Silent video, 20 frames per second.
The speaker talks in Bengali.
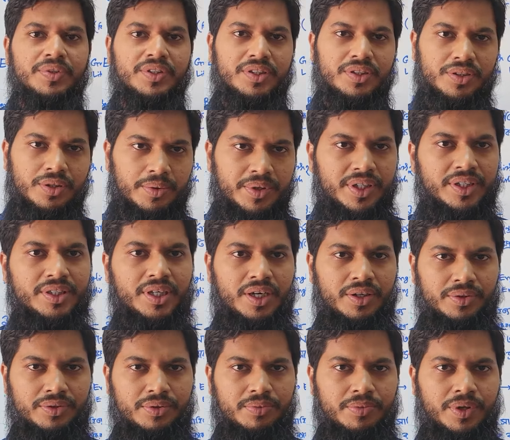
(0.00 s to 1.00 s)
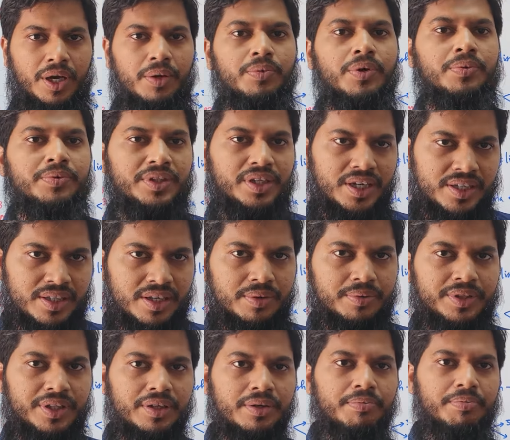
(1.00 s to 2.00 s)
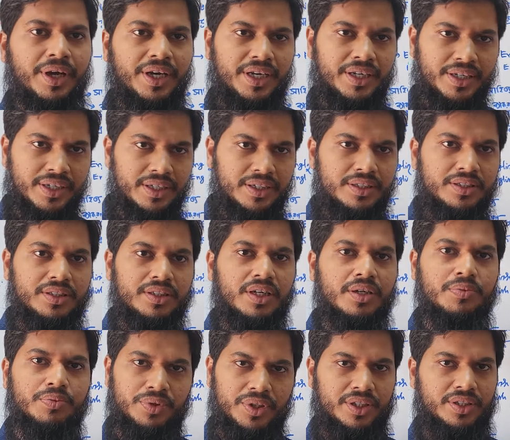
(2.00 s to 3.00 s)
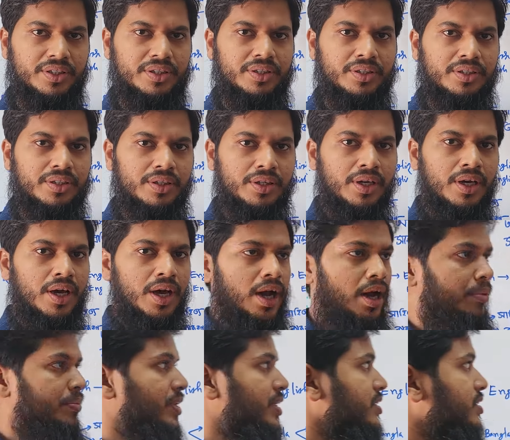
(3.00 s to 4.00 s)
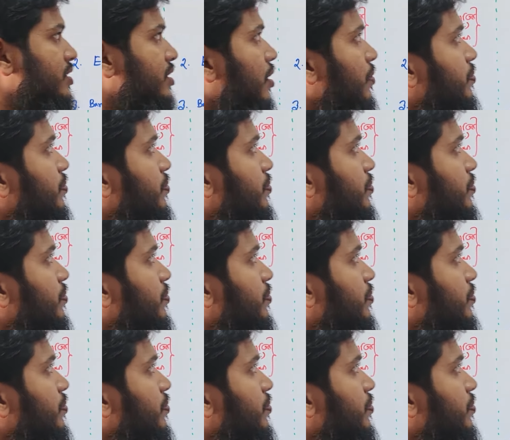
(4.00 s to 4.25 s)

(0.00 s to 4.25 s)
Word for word: আপনাদের সবাইকে স্বাগতম আমি মোহাম্মদ কাইসার আবেদিন মেকানিক্যাল ইঞ্জিনিয়ার বুয়েট আমি আজকে